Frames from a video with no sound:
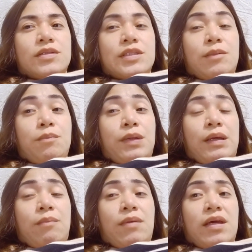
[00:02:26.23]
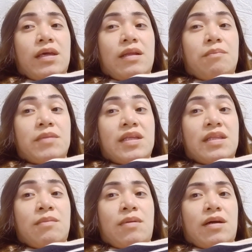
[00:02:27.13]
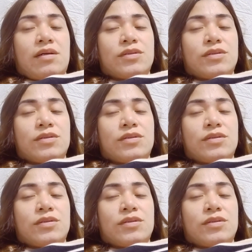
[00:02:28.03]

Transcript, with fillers: Siyempre, mahirap na, 'di ba?